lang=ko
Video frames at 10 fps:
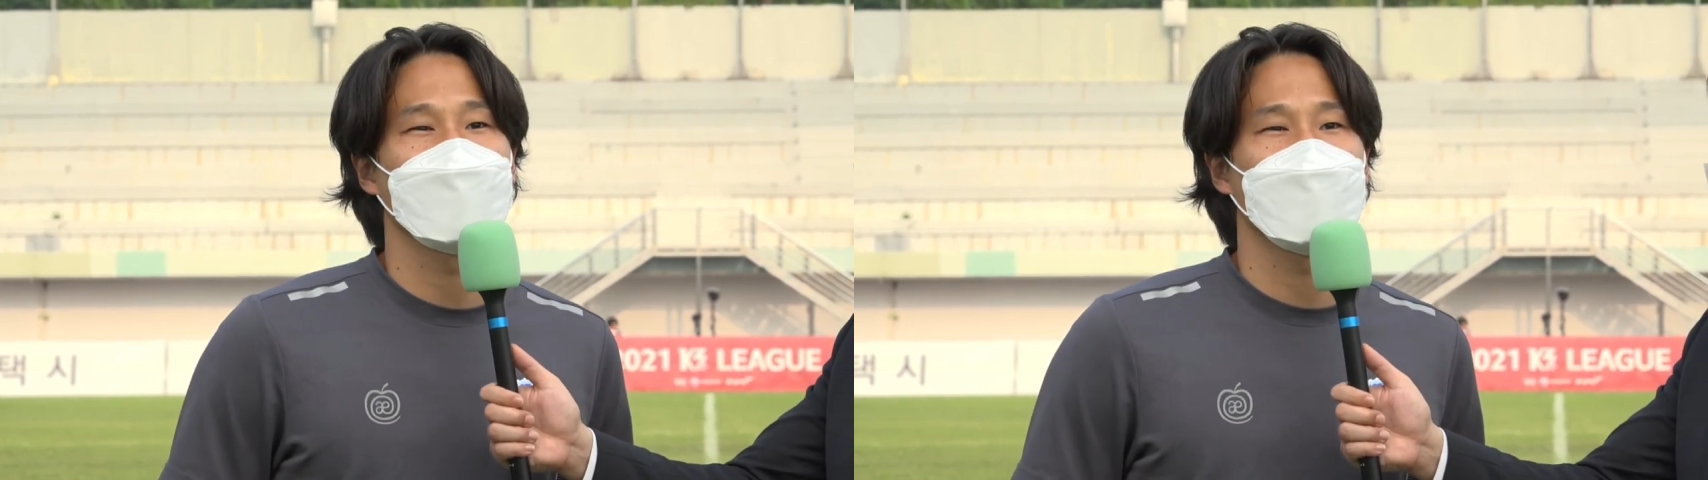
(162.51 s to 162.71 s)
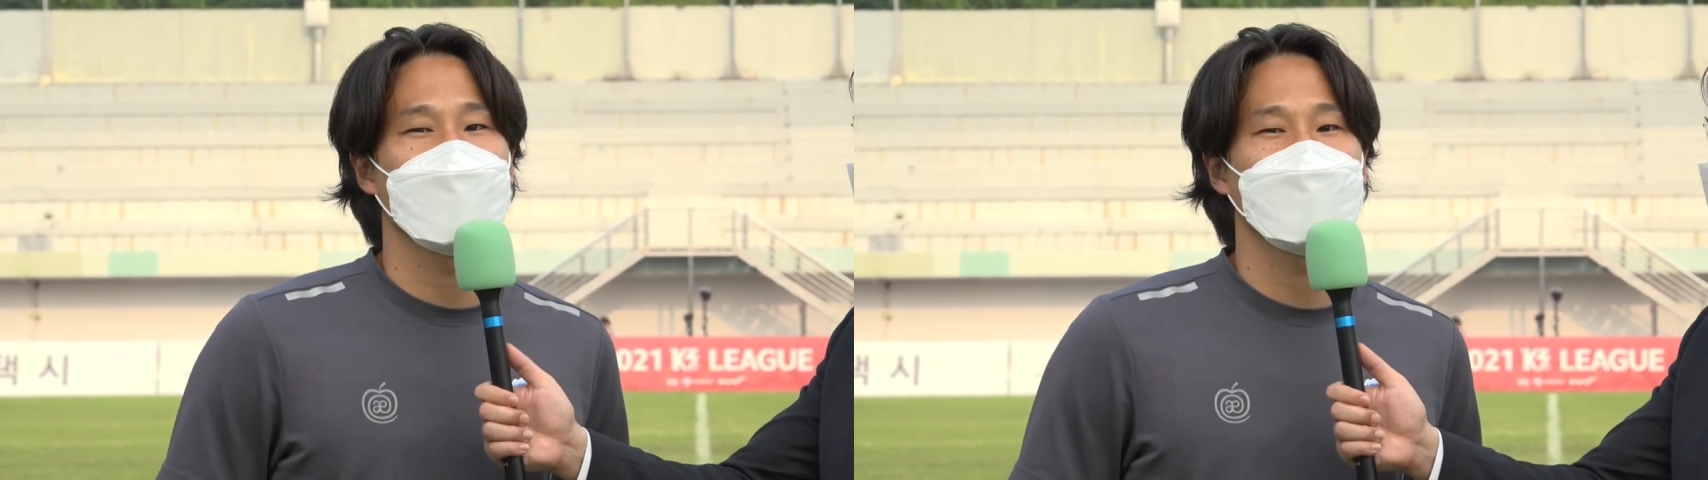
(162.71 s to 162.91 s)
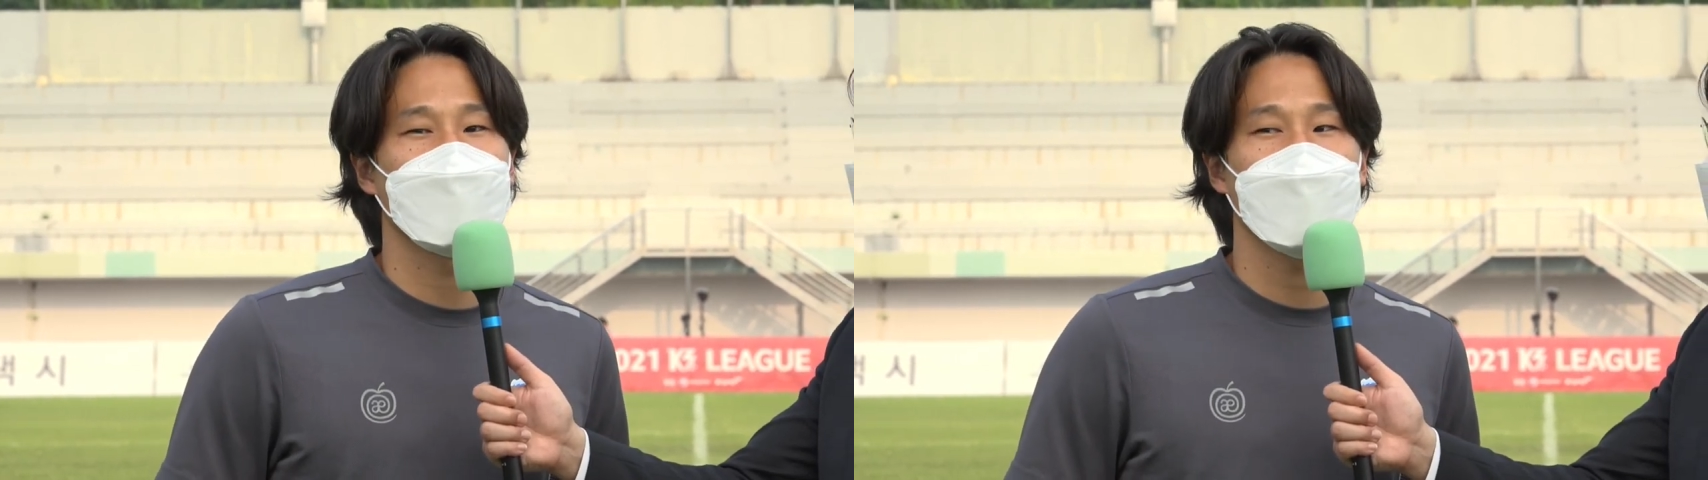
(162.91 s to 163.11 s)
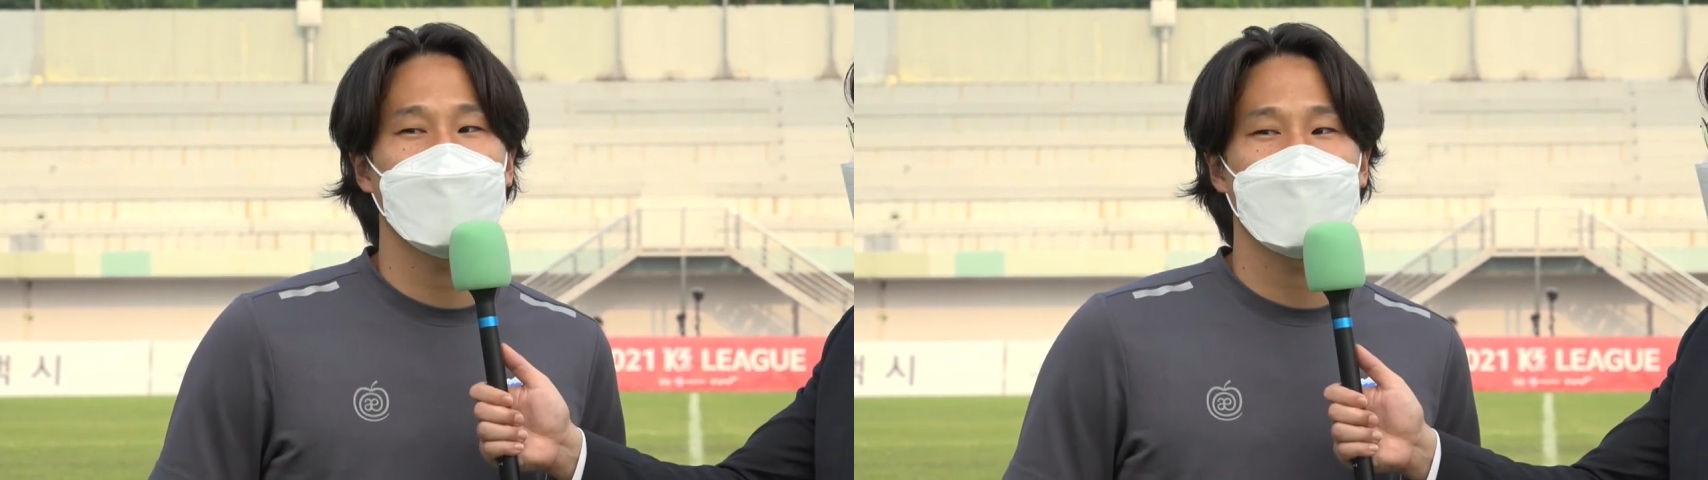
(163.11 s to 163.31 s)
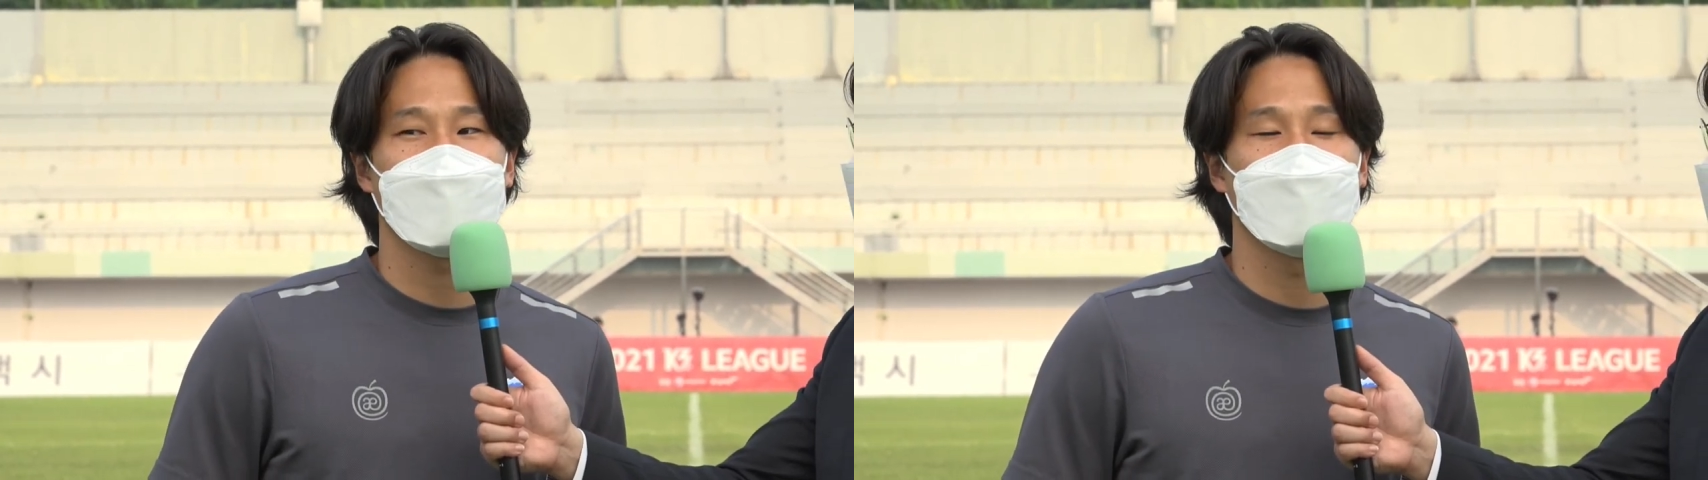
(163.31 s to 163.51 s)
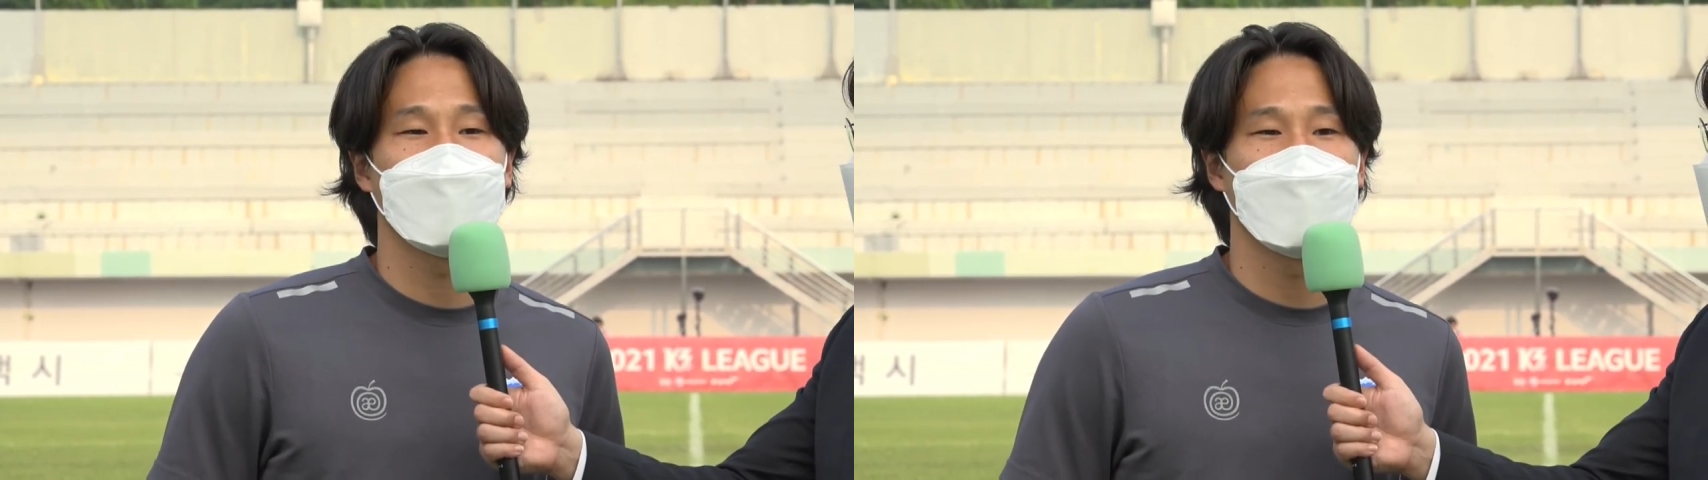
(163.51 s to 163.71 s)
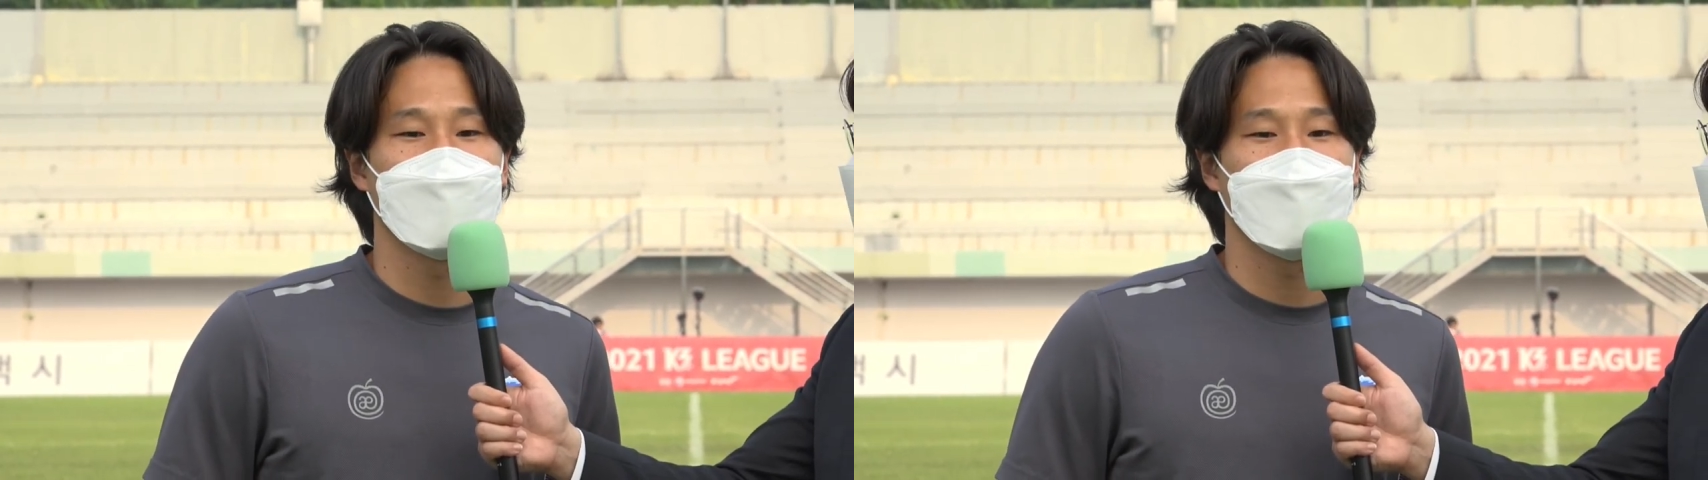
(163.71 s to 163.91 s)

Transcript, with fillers: 조심을 해야 되는 거고